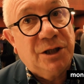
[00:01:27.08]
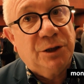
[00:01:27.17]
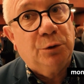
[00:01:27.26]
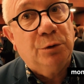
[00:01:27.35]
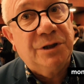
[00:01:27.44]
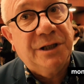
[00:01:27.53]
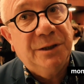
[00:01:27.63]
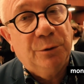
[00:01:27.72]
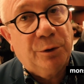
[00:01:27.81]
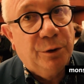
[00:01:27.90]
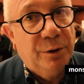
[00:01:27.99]
à
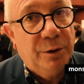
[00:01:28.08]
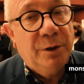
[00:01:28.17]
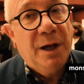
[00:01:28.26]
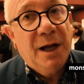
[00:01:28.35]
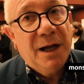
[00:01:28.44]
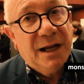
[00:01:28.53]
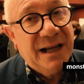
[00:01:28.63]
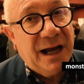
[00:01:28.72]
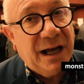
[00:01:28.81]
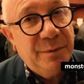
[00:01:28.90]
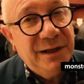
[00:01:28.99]
Château-Gontier, donc
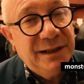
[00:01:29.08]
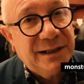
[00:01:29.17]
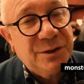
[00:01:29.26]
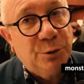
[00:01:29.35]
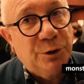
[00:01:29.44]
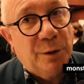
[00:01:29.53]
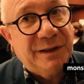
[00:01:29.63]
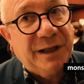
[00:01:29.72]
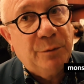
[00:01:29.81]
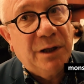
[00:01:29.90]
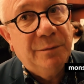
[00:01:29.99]
la réhabilitation d'un
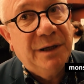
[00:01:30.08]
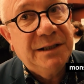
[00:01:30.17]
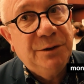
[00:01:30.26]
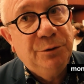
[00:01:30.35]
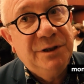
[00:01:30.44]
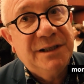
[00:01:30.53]
patrimoine bâti du